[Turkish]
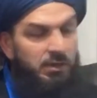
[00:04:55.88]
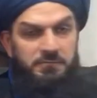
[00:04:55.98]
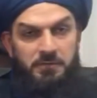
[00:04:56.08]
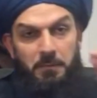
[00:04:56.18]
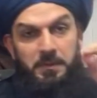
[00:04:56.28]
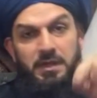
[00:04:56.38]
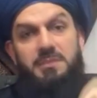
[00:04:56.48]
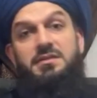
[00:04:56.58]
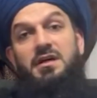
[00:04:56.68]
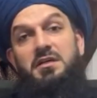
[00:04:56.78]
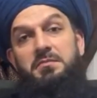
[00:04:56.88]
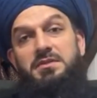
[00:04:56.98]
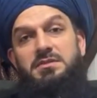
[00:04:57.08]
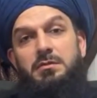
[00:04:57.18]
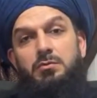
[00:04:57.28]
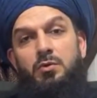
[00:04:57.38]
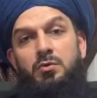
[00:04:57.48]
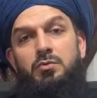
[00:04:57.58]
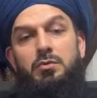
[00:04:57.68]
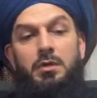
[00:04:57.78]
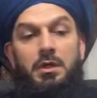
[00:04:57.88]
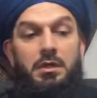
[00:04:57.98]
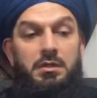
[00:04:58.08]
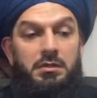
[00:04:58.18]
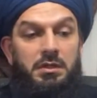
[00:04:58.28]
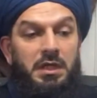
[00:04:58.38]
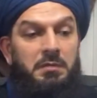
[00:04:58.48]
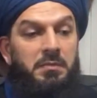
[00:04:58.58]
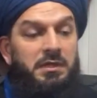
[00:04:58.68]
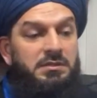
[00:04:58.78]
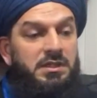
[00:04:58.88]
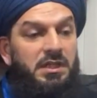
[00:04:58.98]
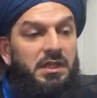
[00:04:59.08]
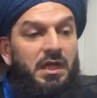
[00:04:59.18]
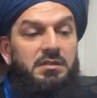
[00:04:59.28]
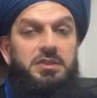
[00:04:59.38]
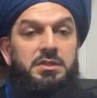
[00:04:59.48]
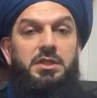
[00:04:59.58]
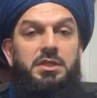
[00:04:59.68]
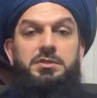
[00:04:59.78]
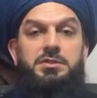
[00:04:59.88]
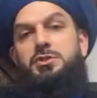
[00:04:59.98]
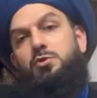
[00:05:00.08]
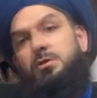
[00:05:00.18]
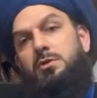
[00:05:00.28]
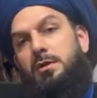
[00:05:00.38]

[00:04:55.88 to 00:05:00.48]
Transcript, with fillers: Fabrika sahibiysen diyor namaz kılanları çalıştır işçi olarak.